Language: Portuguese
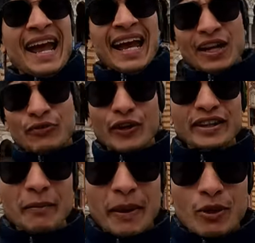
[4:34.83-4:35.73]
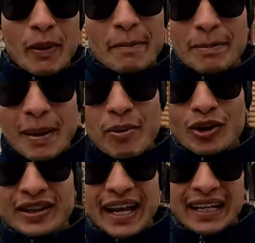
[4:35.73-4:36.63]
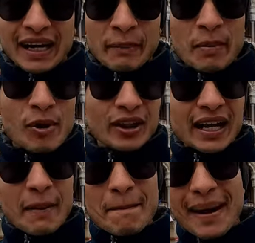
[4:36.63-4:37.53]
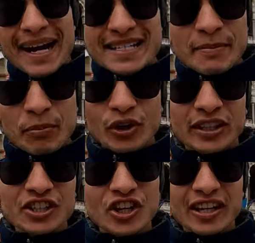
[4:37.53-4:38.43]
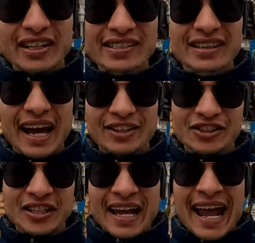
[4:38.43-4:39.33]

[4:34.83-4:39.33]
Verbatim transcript: Ela foi também uma biblioteca, a biblioteca mais importante aqui da cidade.